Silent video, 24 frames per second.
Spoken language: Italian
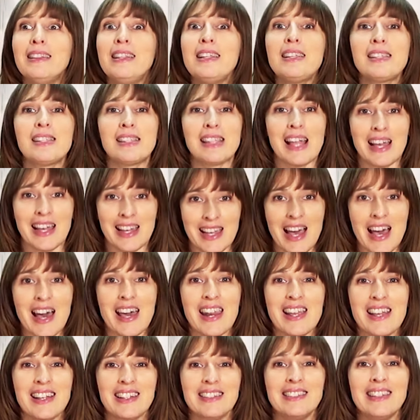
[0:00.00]

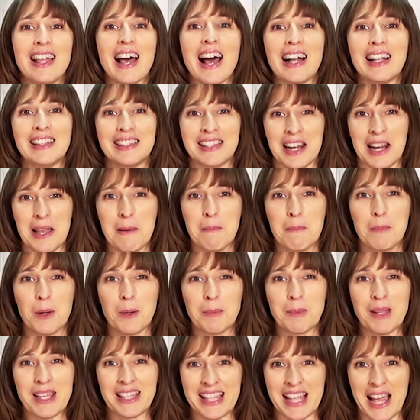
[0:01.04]
distaccare da altre
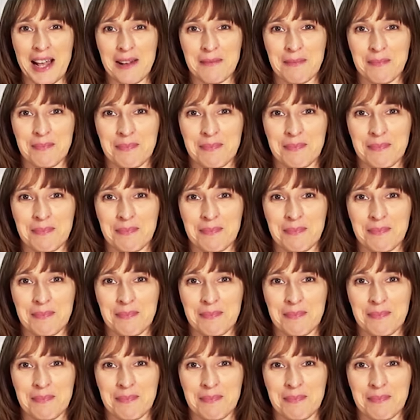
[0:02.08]
proprietà.